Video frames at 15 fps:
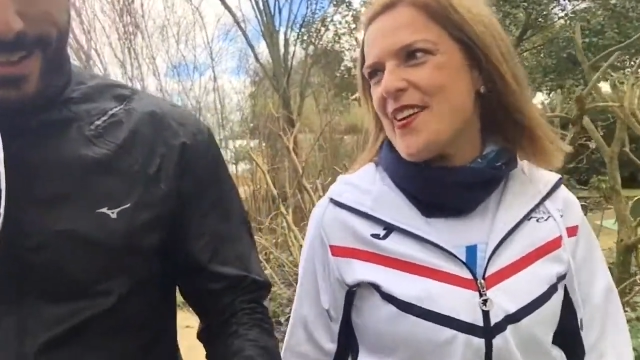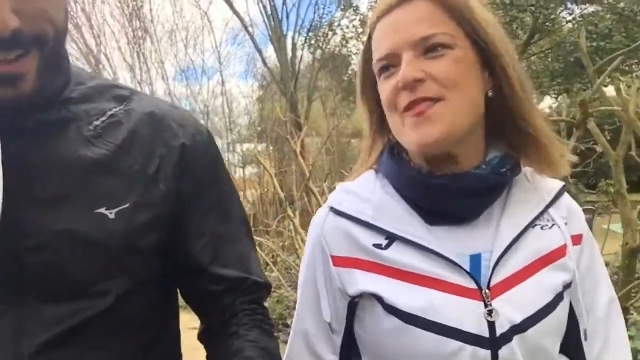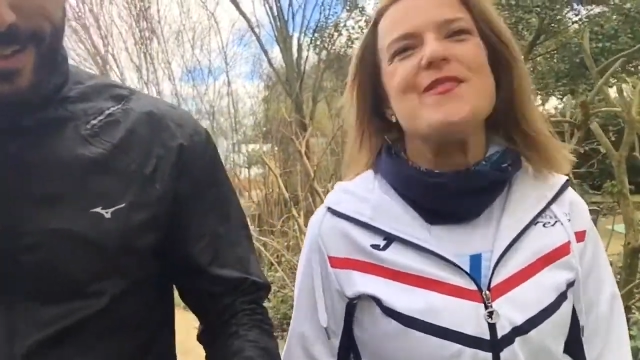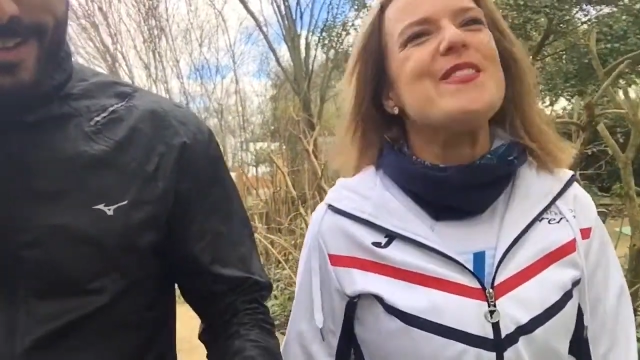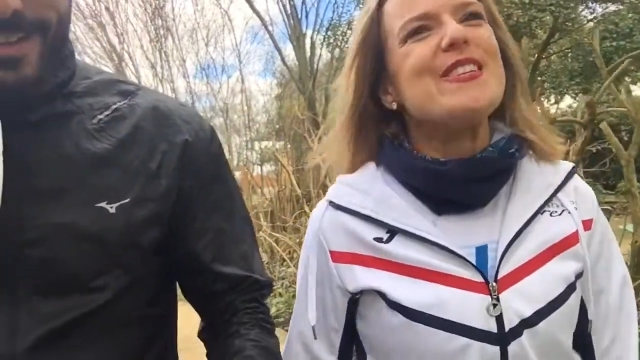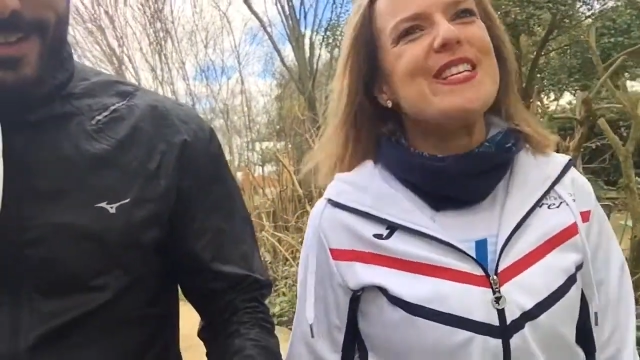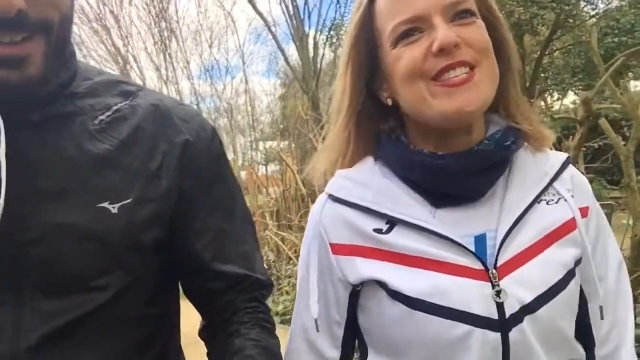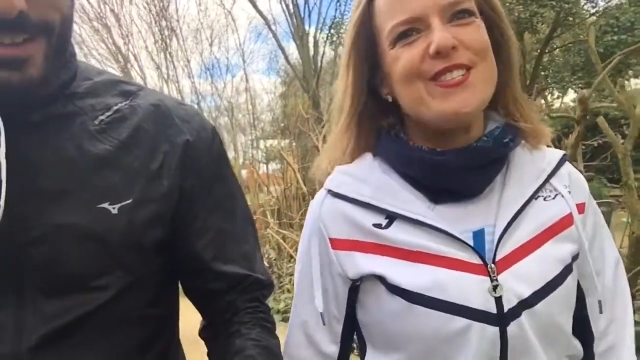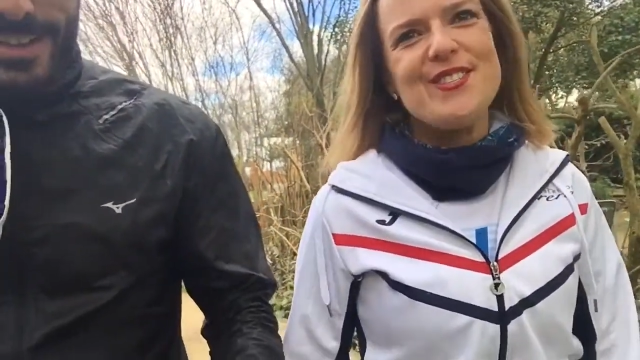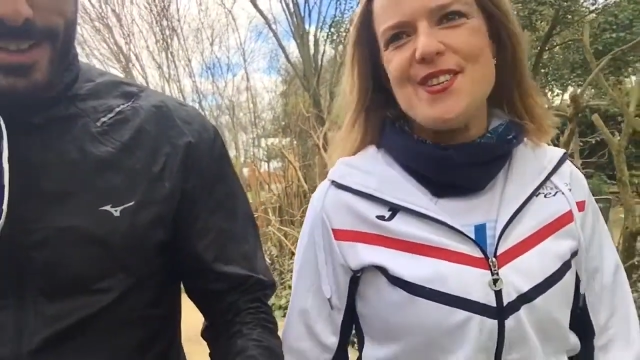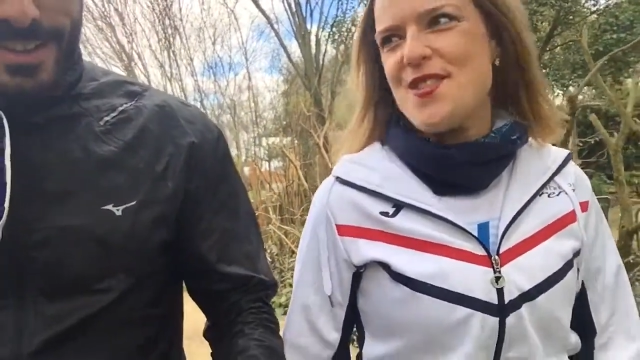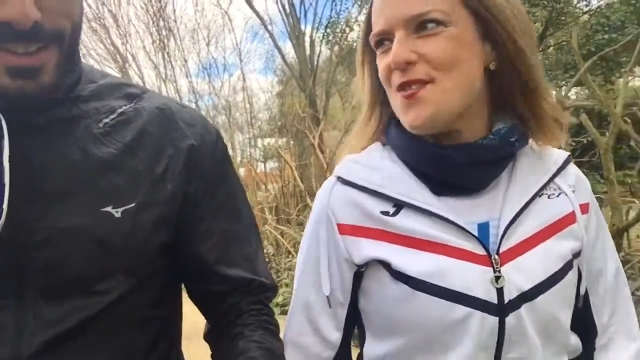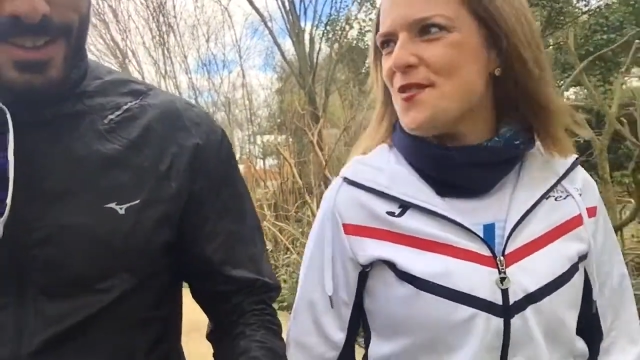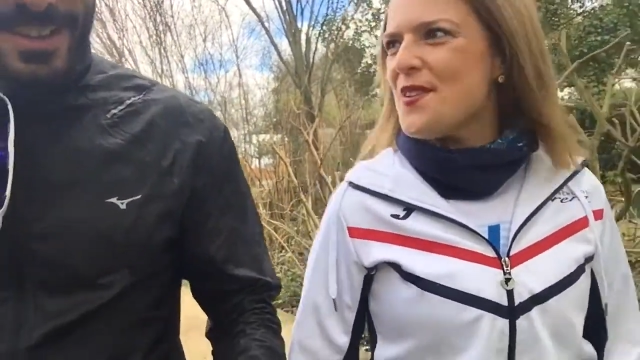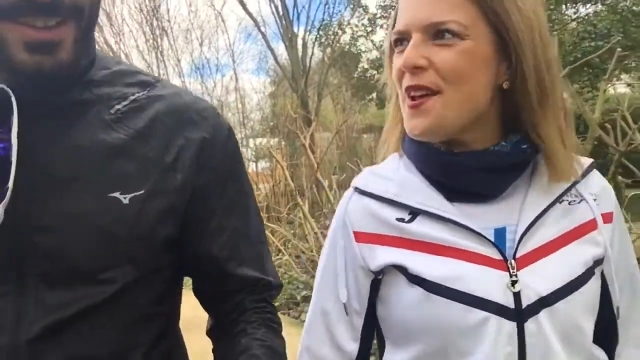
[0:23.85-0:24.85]
porque yo he
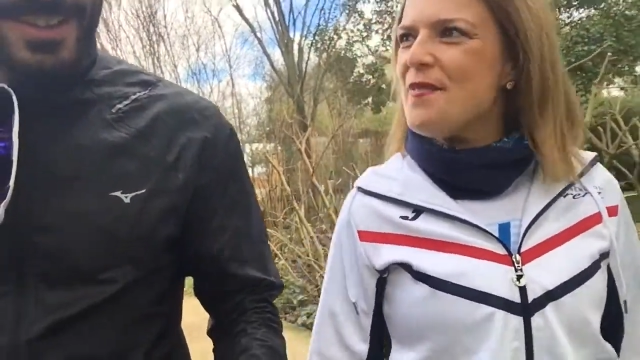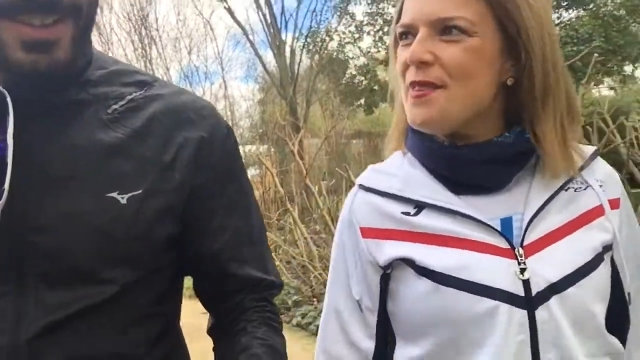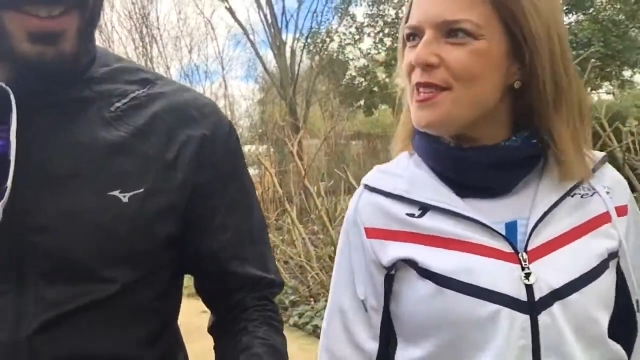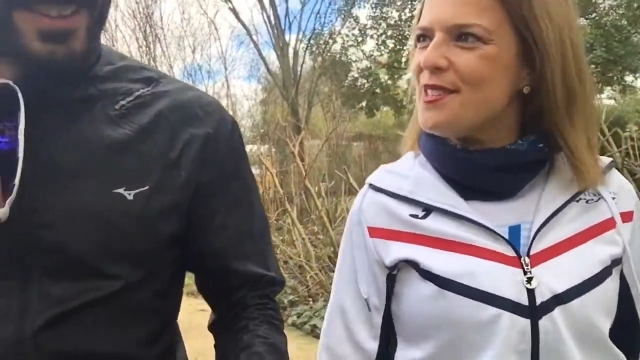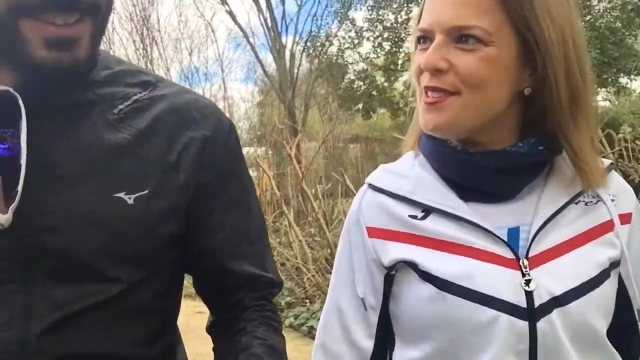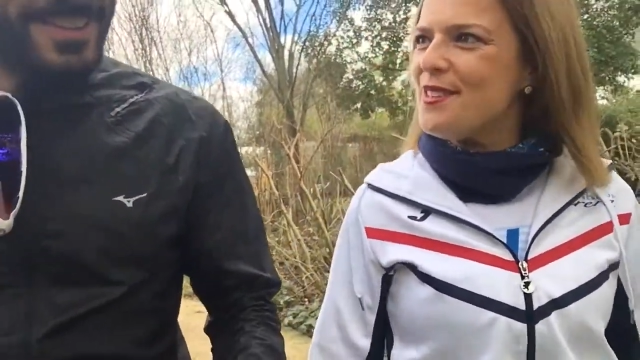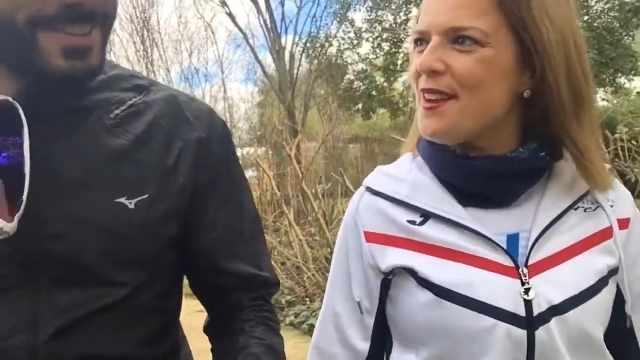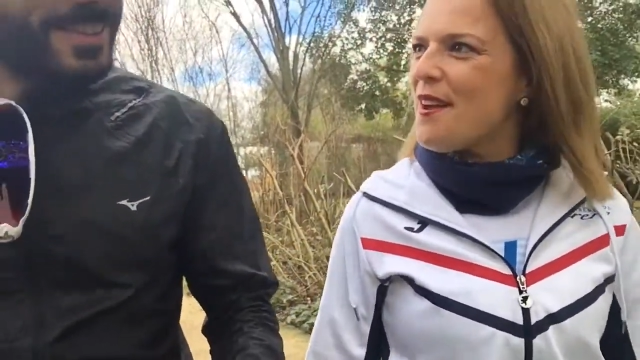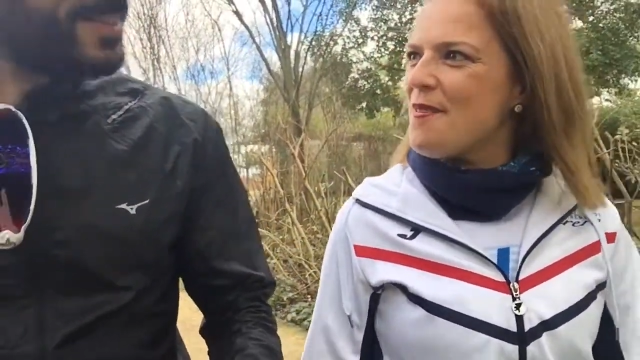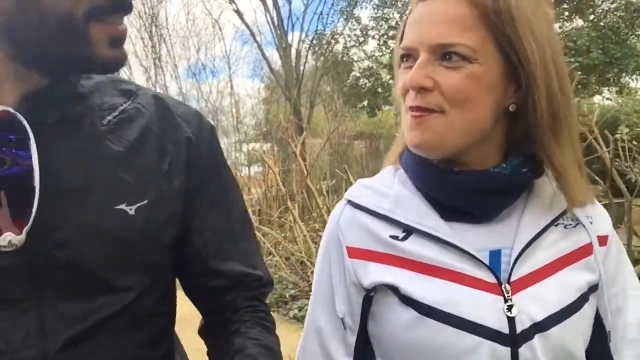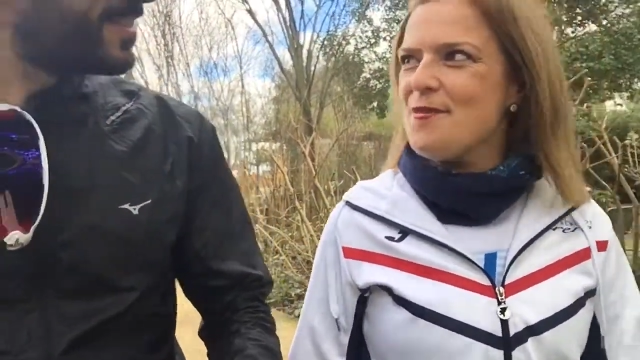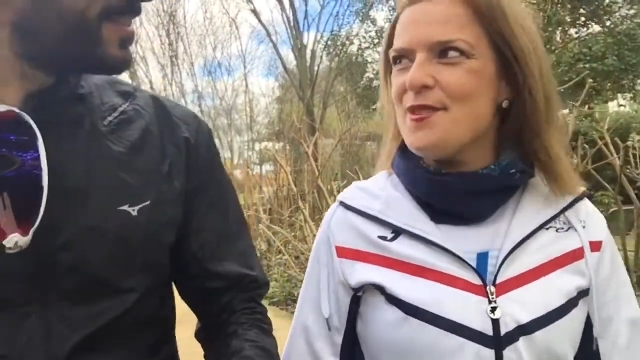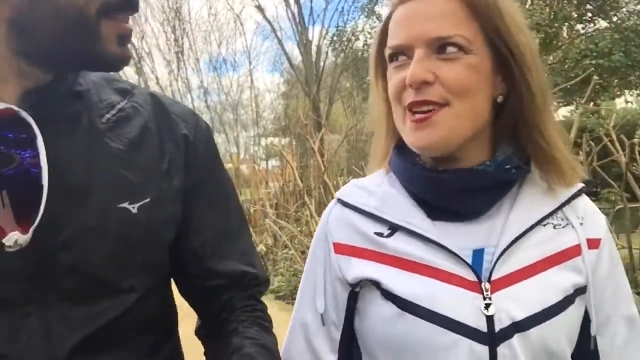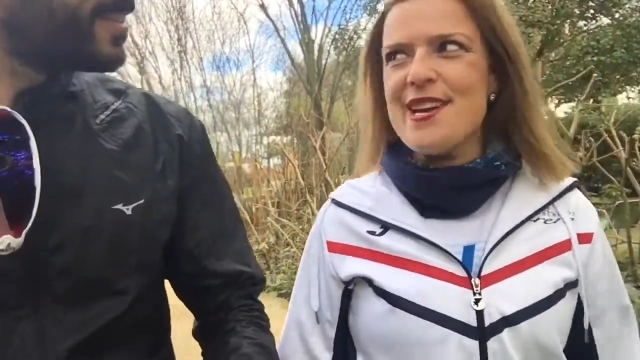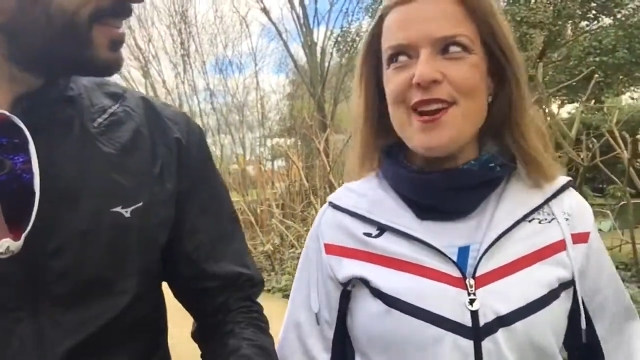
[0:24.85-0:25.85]
sido una persona
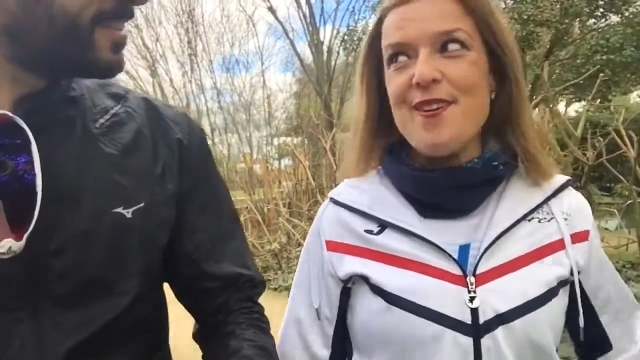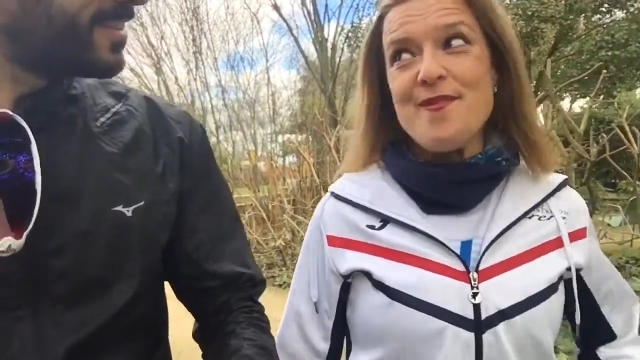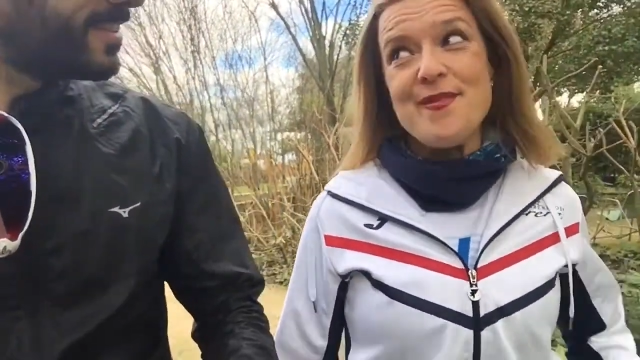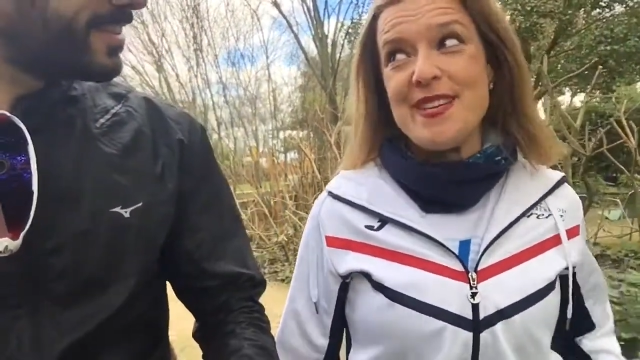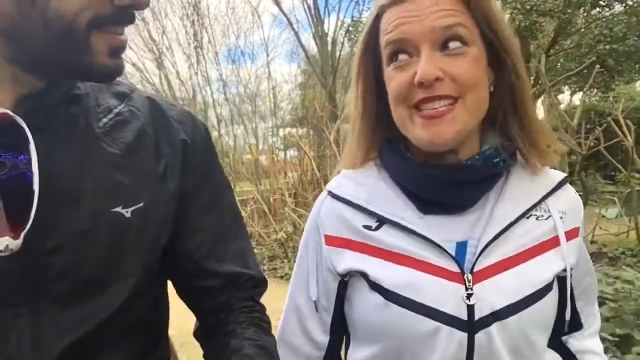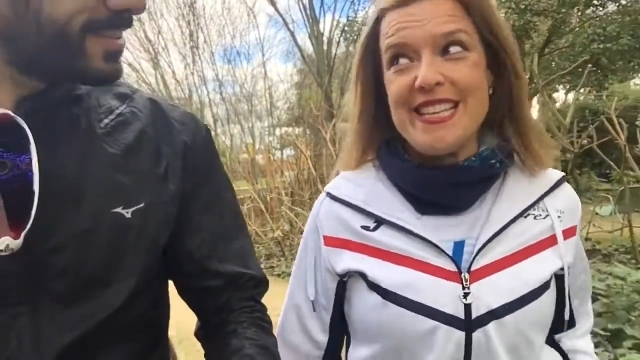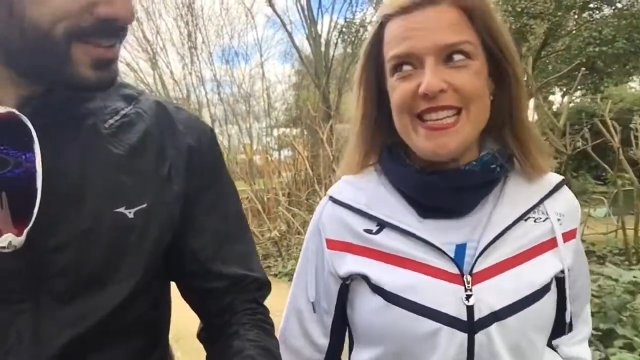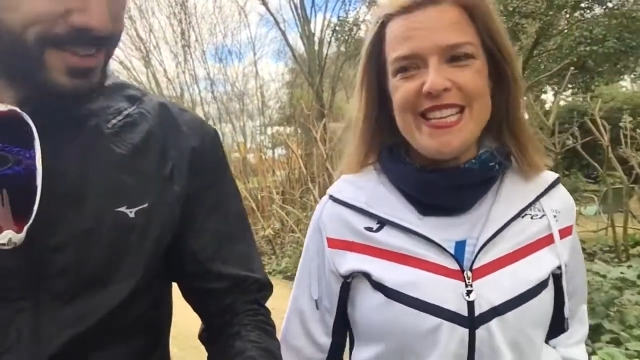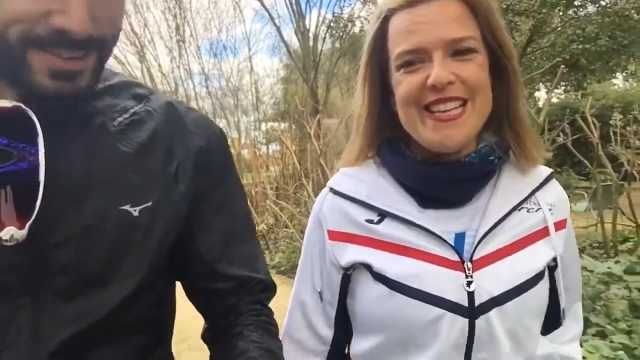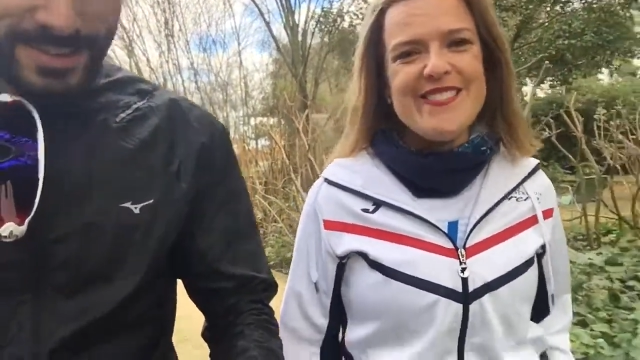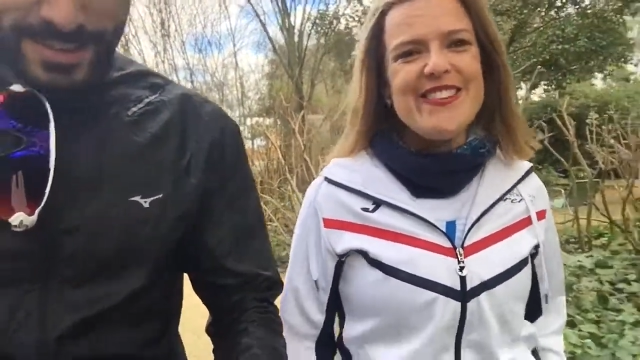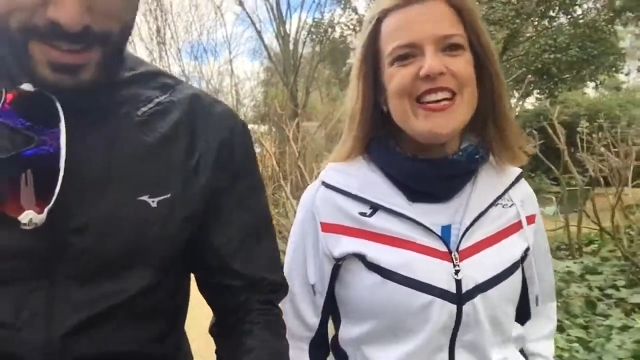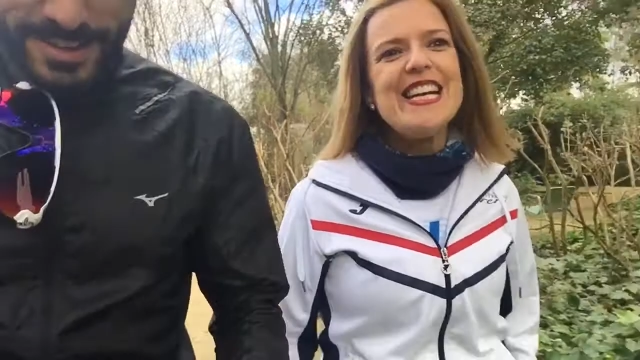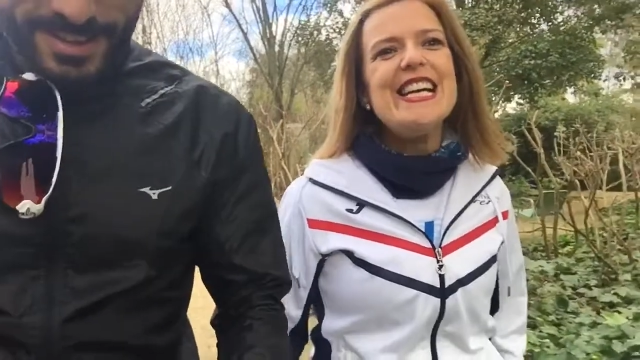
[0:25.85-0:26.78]
muy competitiva